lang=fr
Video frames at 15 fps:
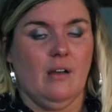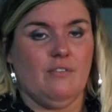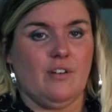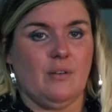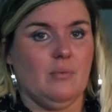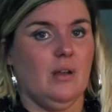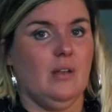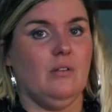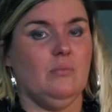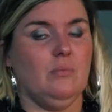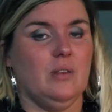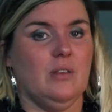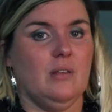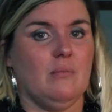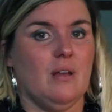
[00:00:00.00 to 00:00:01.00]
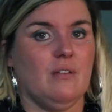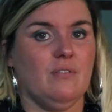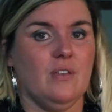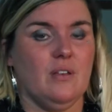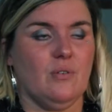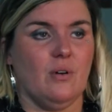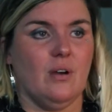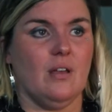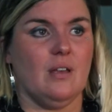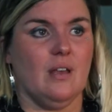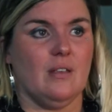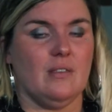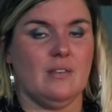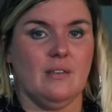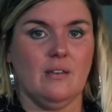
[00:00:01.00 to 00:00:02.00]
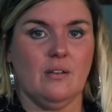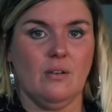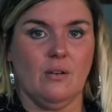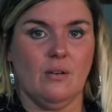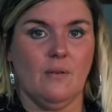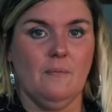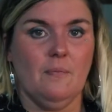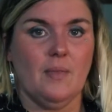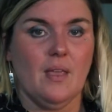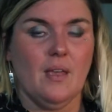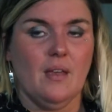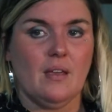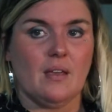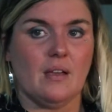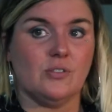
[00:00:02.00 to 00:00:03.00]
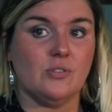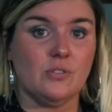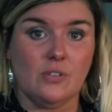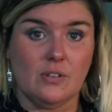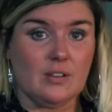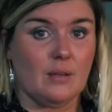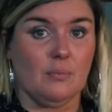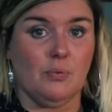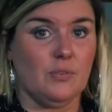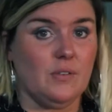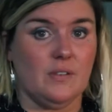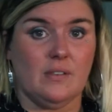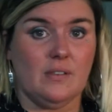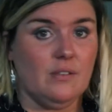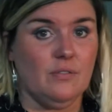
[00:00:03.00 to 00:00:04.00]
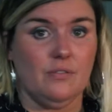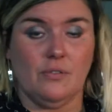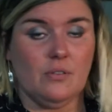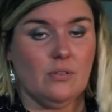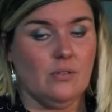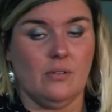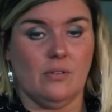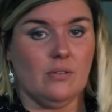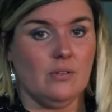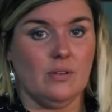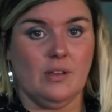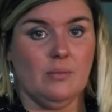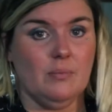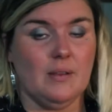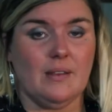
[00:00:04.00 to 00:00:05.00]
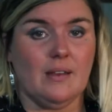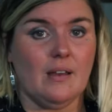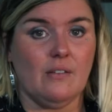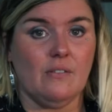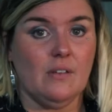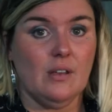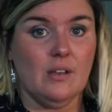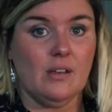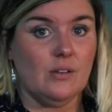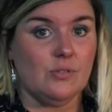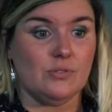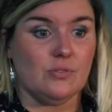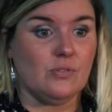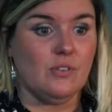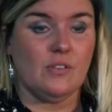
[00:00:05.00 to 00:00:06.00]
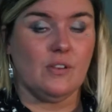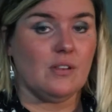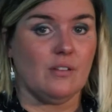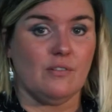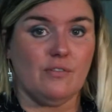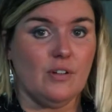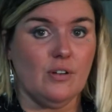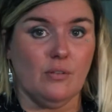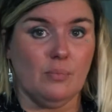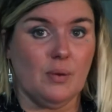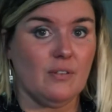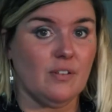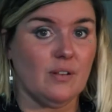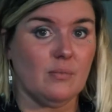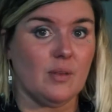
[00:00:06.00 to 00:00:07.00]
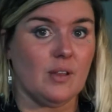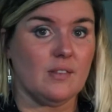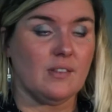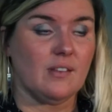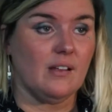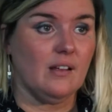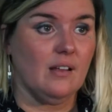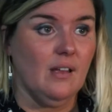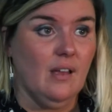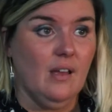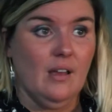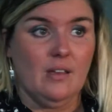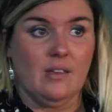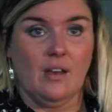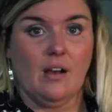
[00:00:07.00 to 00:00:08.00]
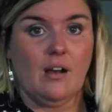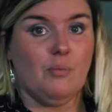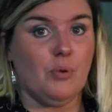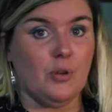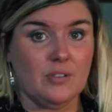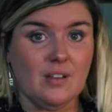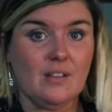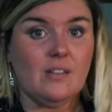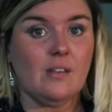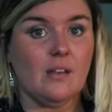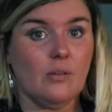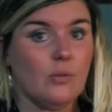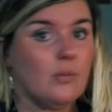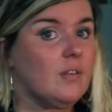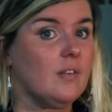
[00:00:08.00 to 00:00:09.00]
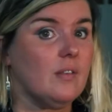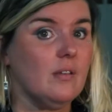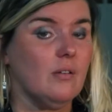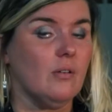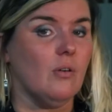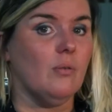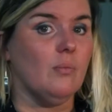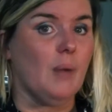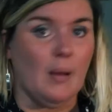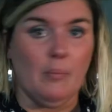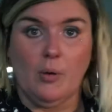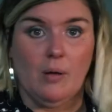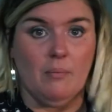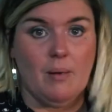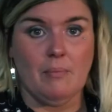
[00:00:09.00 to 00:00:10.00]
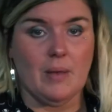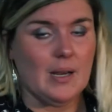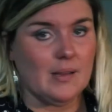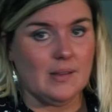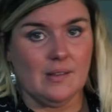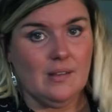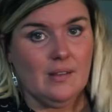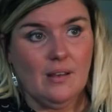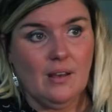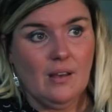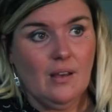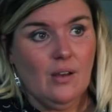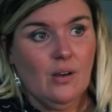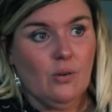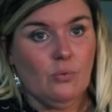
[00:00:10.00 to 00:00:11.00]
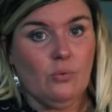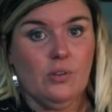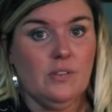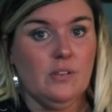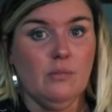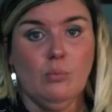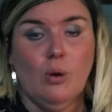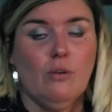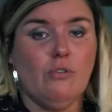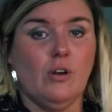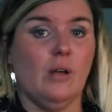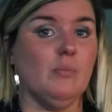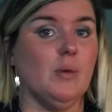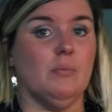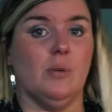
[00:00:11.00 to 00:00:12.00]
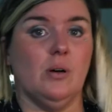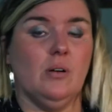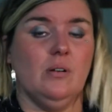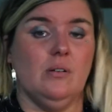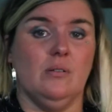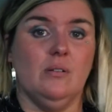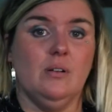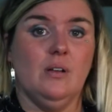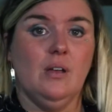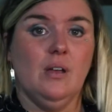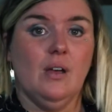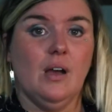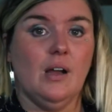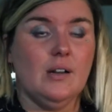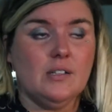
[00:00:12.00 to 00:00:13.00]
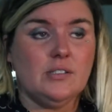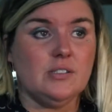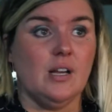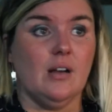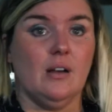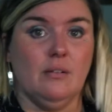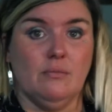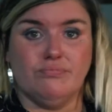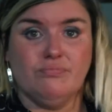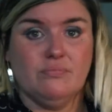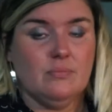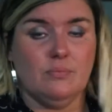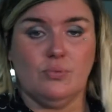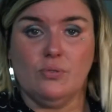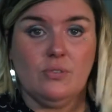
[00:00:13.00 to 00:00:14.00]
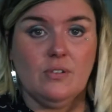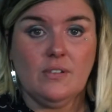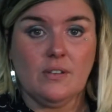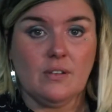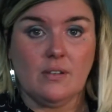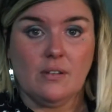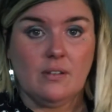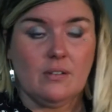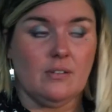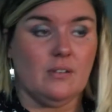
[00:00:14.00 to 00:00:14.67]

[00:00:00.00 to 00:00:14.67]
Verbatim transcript: vraiment illuminé ma vie, quoi. Il a été quelque chose de très positif euh, qui m'est arrivé. Et aujourd'hui, c'est un enfant parfaitement sain, qui a un rapport très sain aussi euh, par rapport à ma maladie, où il dit, ben voilà, maman, euh, elle a ça. Pour lui, c'est...